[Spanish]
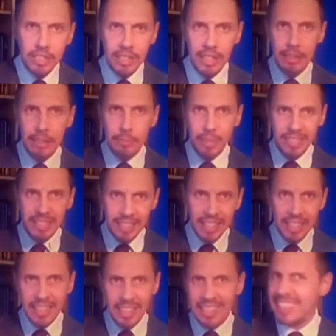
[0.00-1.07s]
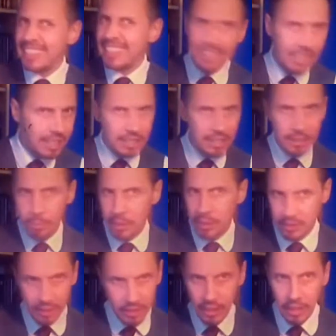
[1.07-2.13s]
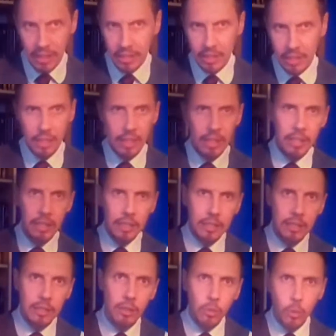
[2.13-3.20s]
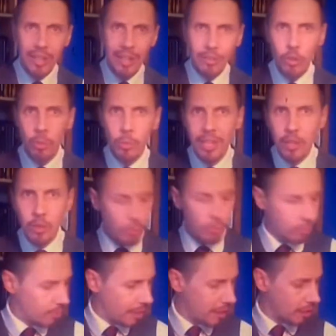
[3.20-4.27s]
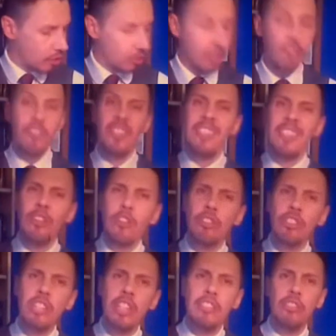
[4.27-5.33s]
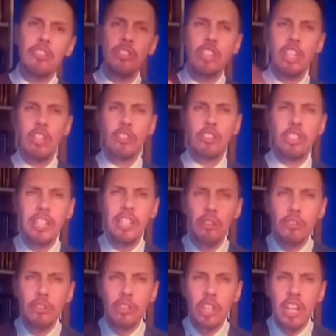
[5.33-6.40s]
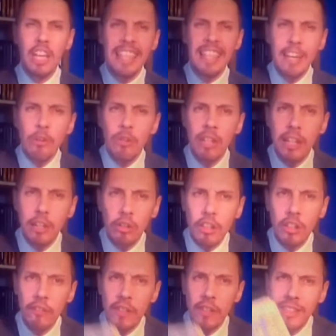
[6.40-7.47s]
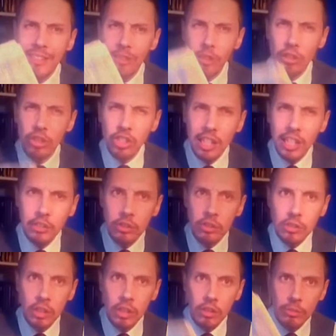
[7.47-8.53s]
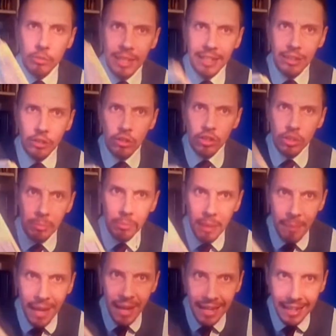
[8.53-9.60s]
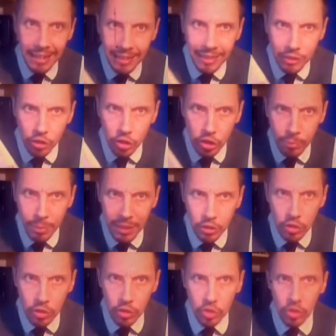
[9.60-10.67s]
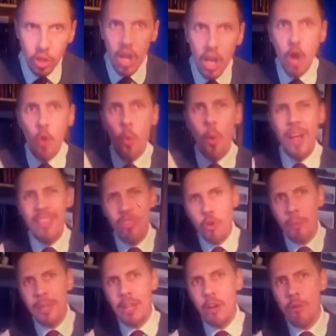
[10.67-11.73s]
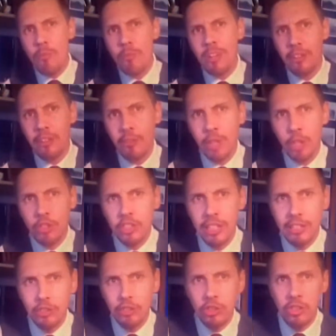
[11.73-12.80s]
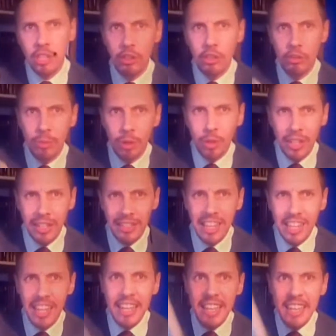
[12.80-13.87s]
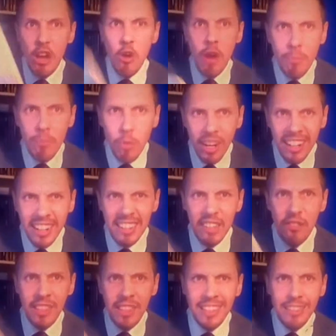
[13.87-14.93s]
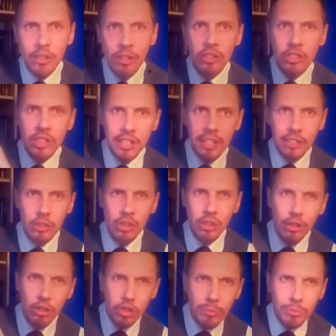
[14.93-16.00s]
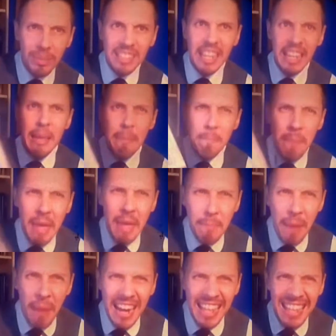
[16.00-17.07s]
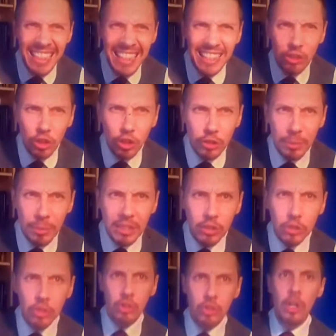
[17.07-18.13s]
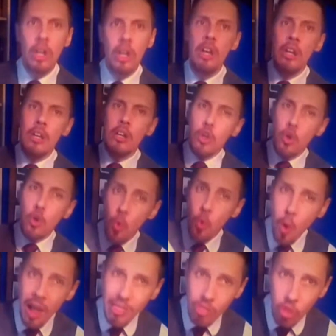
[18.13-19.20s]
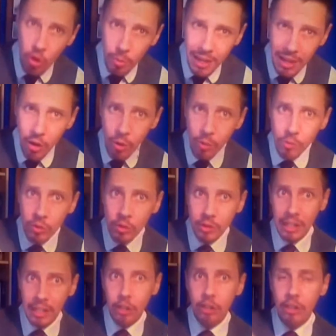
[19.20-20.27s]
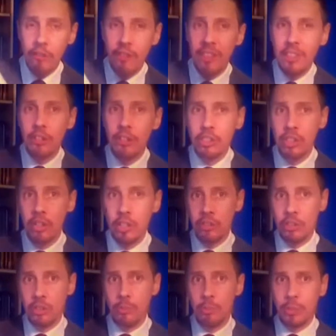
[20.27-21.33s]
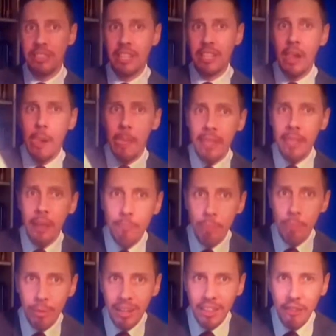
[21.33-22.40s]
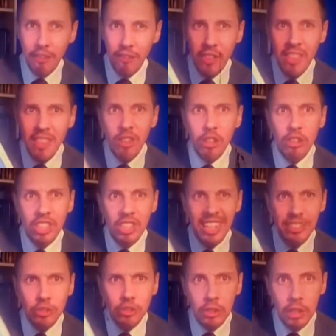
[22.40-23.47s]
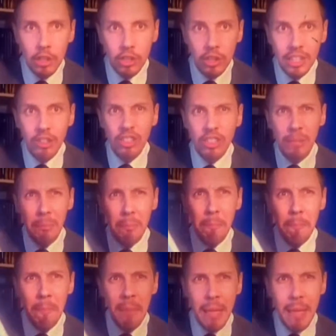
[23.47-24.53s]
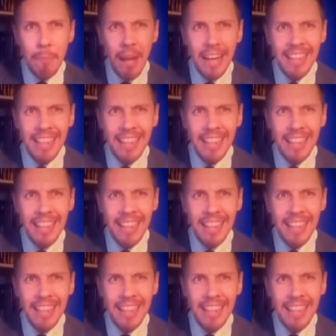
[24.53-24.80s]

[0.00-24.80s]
ni se les persigue ni se les castiga. Cuando veo a un blanco defendiendo los derechos de los negros y a un negro defendiendo los derechos de los blancos, me parece sospechoso. Cuando veo a un hombre defendiendo los derechos de las mujeres y a una mujer defendiendo los derechos de los hombres, me parece sospechoso. Cuando veo a un rico defendiendo los derechos de los pobres y a un pobre defendiendo los derechos de los ricos,